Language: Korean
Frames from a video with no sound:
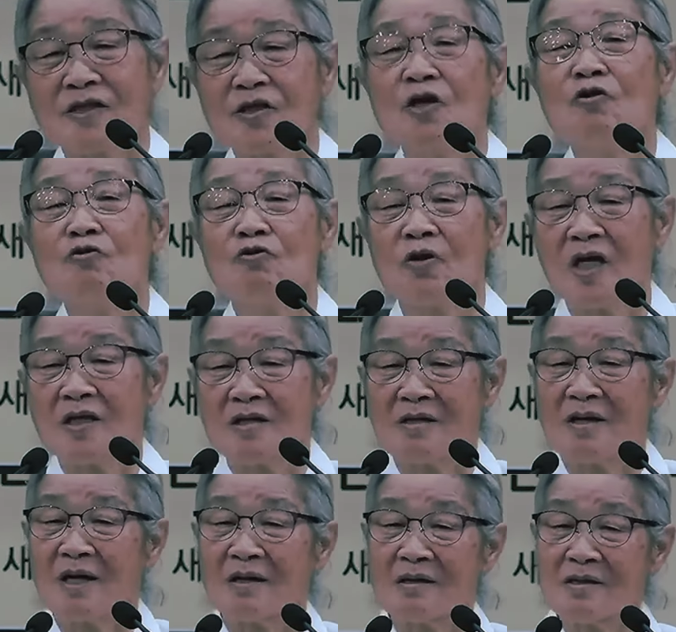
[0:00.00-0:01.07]
천국에
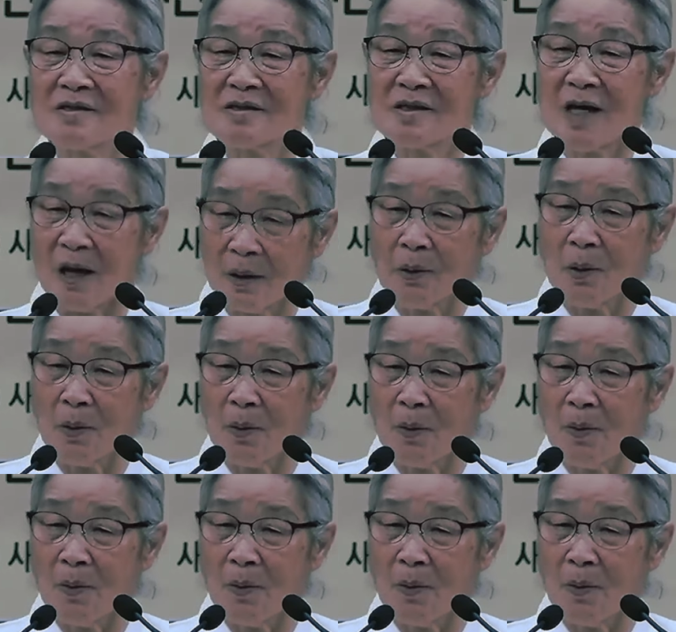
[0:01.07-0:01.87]
들어갈 것이 아니오.